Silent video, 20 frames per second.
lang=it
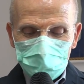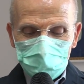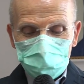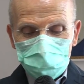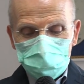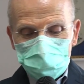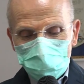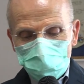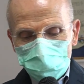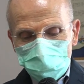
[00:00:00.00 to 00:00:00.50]

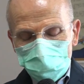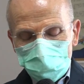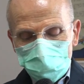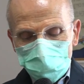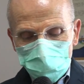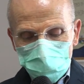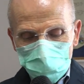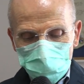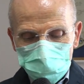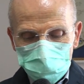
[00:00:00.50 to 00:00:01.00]
un
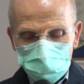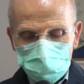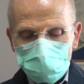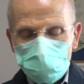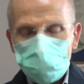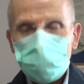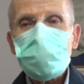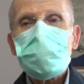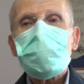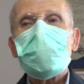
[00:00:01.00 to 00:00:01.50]
saluto che è
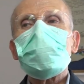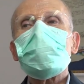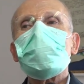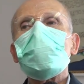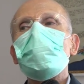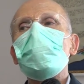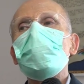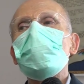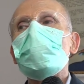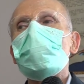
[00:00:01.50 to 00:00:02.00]
insieme
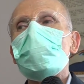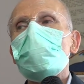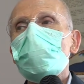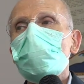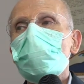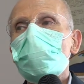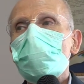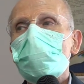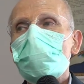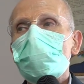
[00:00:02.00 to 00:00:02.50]

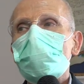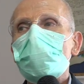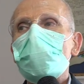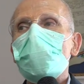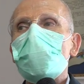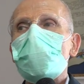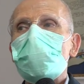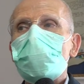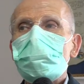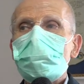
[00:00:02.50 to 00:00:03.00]
sentimenti
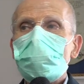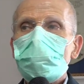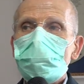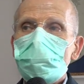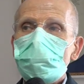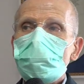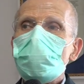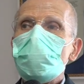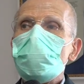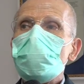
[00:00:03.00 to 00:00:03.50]
della
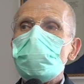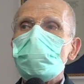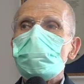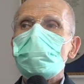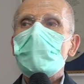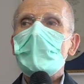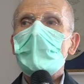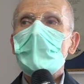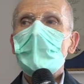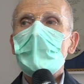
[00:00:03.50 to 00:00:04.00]
gratitudine
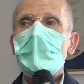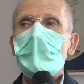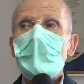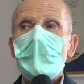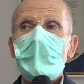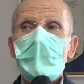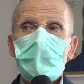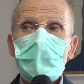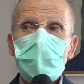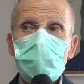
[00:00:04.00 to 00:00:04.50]

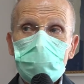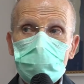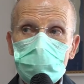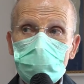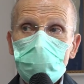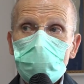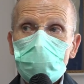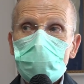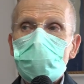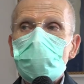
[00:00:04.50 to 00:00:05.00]
per
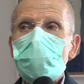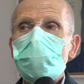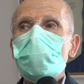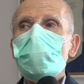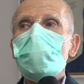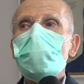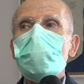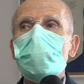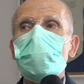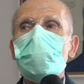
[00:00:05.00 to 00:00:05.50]
ciò
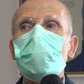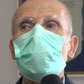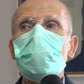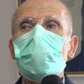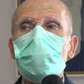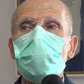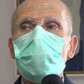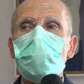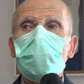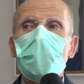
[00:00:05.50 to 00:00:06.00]
che
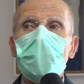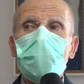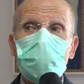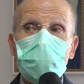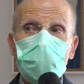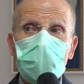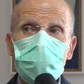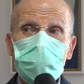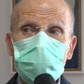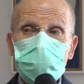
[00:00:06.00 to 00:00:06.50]

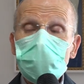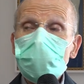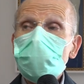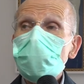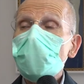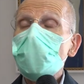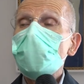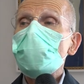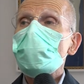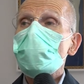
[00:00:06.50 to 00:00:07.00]
hanno
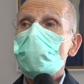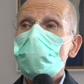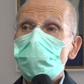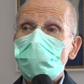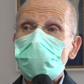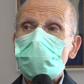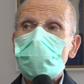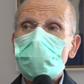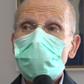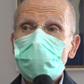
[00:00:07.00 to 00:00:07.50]
rappresentato, in
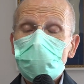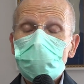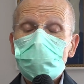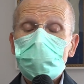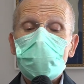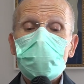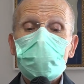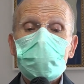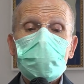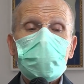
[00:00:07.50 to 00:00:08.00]
particolar
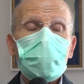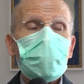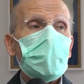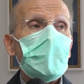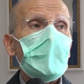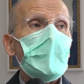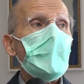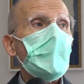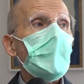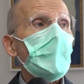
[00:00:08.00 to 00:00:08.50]
modo
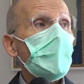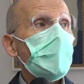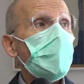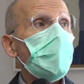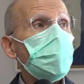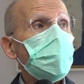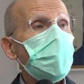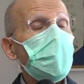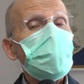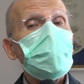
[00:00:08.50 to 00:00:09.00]
il
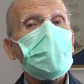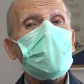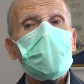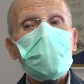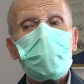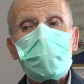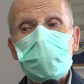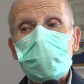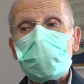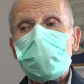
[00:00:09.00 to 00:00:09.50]
comandante ha
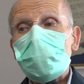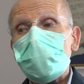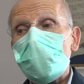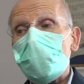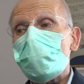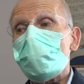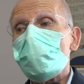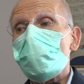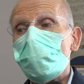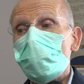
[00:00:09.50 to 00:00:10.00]

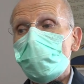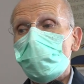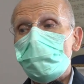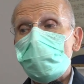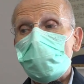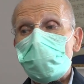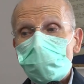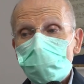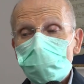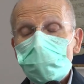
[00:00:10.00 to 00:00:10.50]
rappresentato
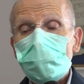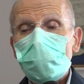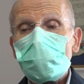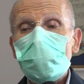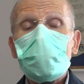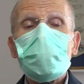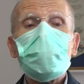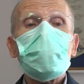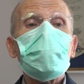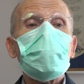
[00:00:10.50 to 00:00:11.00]
per tutti
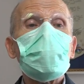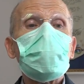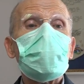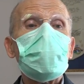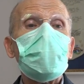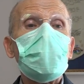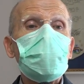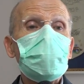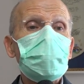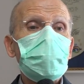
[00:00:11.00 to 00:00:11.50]
noi in
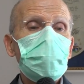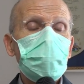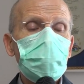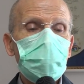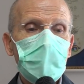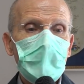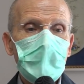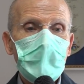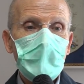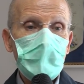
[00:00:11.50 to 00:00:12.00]
questi anni,
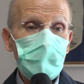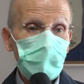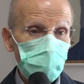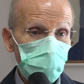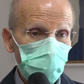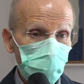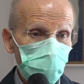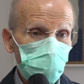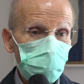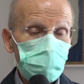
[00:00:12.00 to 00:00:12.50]
per
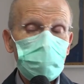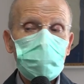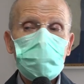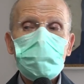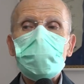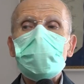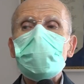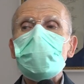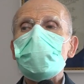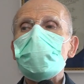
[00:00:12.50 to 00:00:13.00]
il nostro
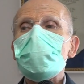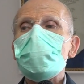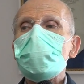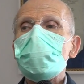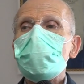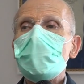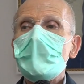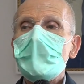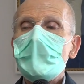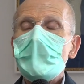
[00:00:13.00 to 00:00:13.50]

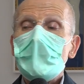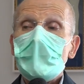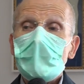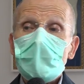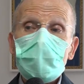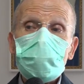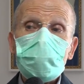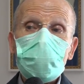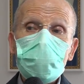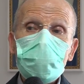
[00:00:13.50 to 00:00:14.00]
ospedale.
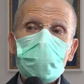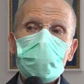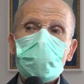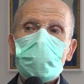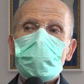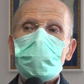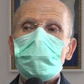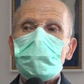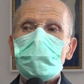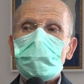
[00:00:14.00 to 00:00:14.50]

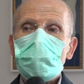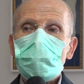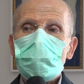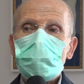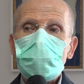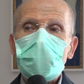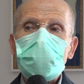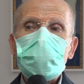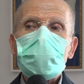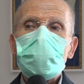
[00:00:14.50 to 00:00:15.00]
Dicevo
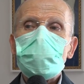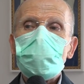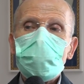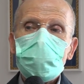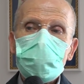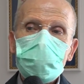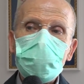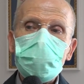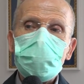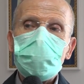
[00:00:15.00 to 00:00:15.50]
un attimo
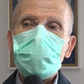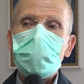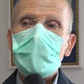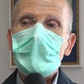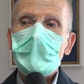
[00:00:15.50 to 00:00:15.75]
fa